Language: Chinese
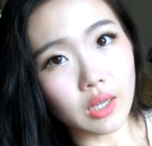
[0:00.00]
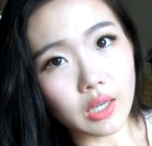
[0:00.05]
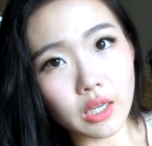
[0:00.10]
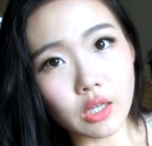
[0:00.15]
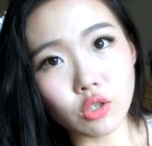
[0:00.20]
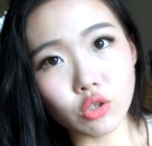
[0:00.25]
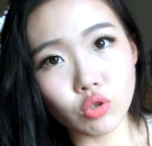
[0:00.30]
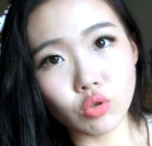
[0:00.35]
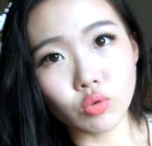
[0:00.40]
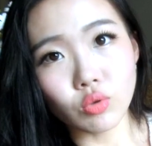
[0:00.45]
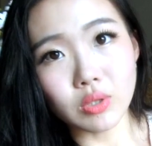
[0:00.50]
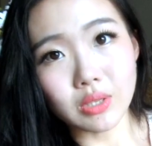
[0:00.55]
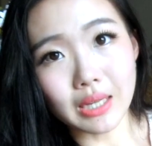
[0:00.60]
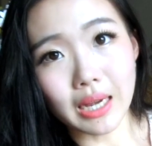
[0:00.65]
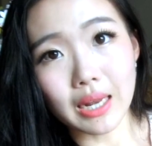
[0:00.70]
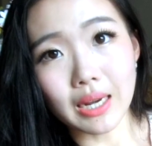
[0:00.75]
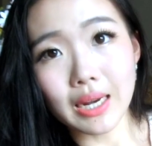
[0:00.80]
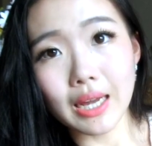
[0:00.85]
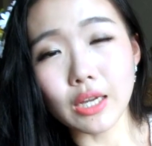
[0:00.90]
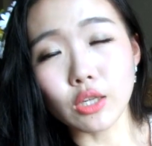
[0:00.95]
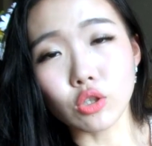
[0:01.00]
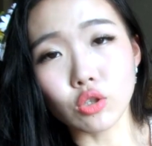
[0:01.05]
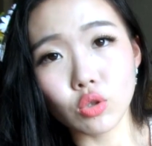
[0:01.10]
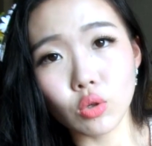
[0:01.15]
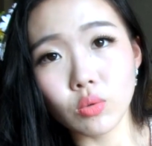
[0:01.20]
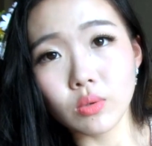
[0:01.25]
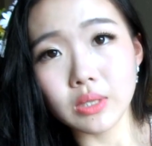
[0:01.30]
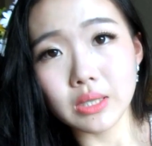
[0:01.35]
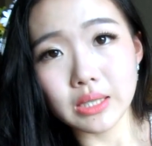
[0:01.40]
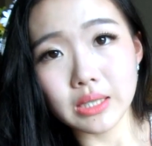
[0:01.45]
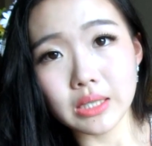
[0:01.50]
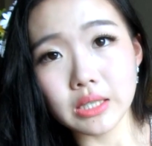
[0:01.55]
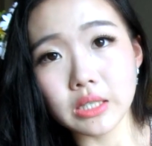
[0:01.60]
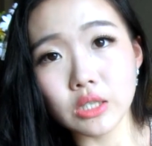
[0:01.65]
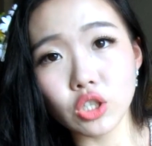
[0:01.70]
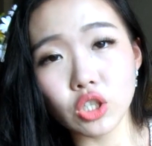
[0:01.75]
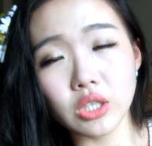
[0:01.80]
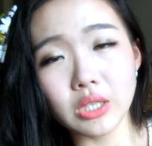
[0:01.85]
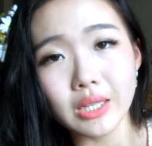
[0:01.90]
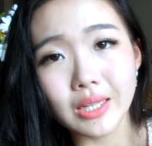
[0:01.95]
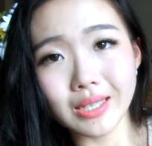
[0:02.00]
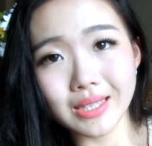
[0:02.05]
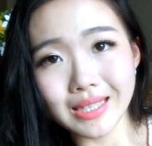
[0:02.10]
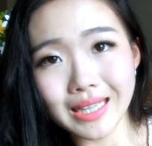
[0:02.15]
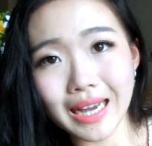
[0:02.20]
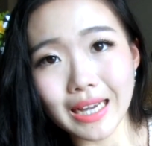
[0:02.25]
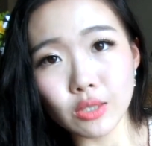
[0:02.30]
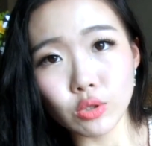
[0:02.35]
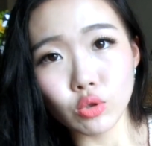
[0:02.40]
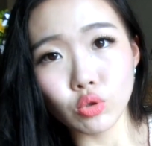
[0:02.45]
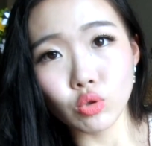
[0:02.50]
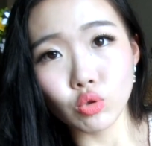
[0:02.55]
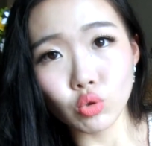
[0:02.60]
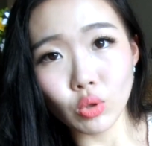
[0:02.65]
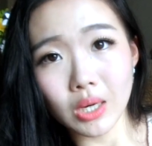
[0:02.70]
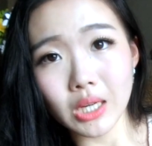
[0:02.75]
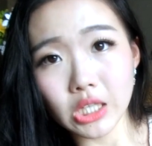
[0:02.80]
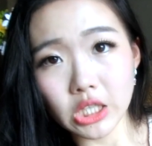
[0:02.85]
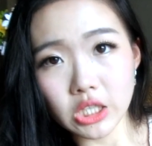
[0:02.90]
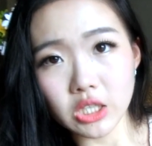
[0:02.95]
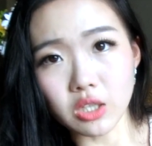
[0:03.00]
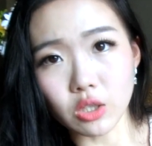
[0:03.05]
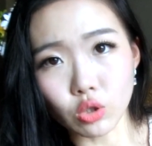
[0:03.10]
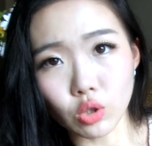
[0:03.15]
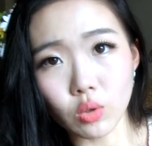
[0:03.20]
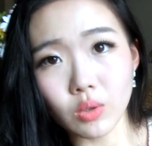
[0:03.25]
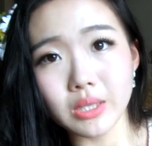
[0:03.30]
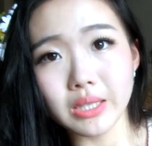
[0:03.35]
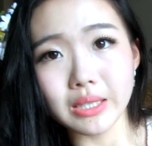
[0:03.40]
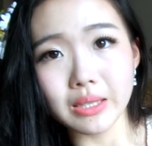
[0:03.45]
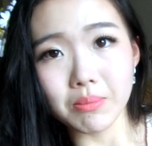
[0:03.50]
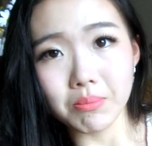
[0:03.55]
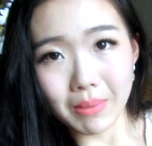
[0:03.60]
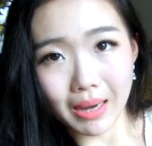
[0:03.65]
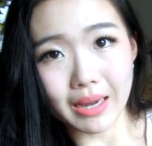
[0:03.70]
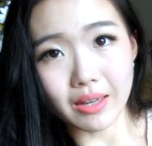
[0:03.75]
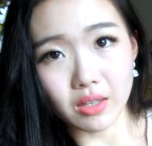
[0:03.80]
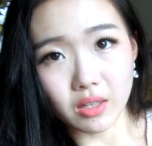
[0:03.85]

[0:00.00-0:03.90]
艺术展览中心，是一个家居装饰的中心买